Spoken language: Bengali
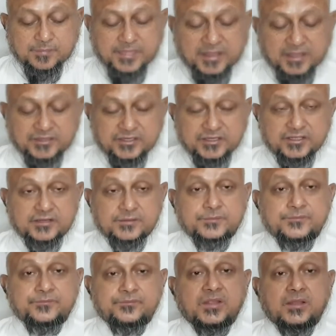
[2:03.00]
আইনের
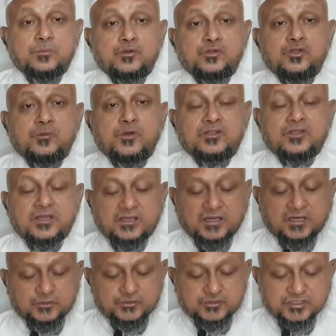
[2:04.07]
প্রথম অধ্যায়ের
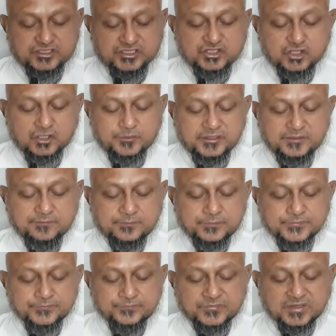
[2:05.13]
আলোচনা শেষ হবে
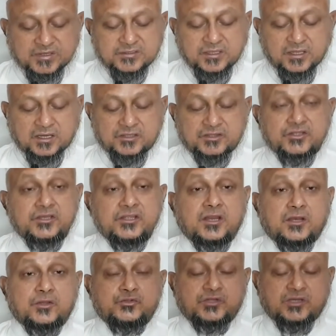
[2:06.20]
ধারা তিনের
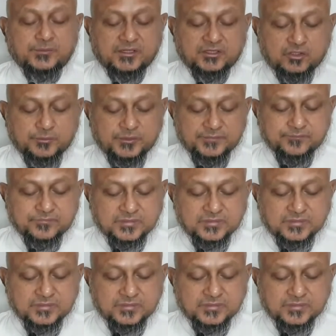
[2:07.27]
আলোচনার মাধ্যমে